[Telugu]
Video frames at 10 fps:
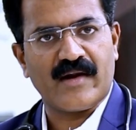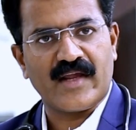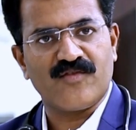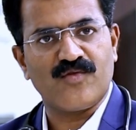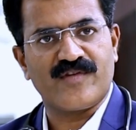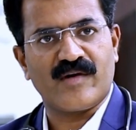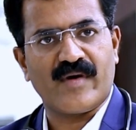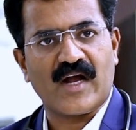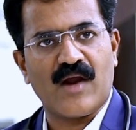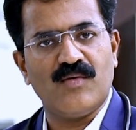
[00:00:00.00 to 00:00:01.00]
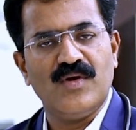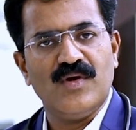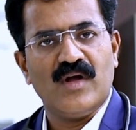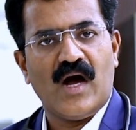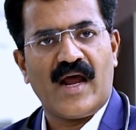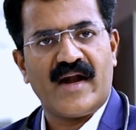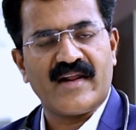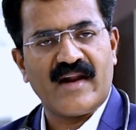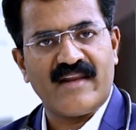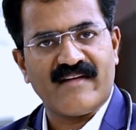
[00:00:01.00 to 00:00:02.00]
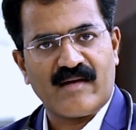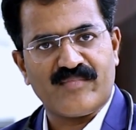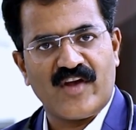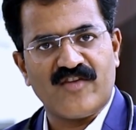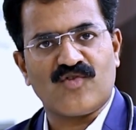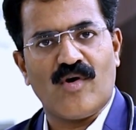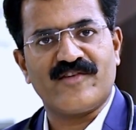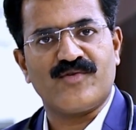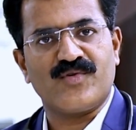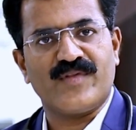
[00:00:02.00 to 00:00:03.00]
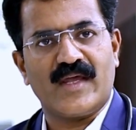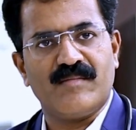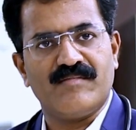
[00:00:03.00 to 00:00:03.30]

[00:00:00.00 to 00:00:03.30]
గారి సూచన ప్రకారం ఆ రెటీనాని చెకప్ చేయించుకోవాల్సి ఉంటుంది